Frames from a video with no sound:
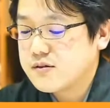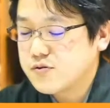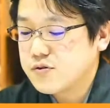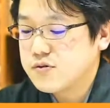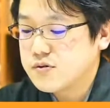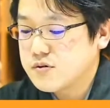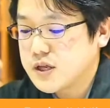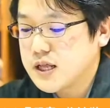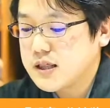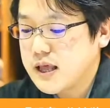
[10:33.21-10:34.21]
というお
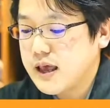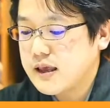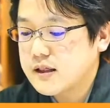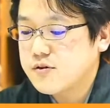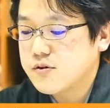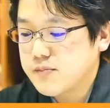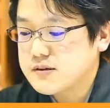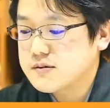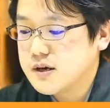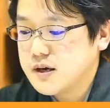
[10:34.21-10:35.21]
値段でやっておりま
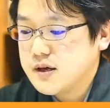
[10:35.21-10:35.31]
す。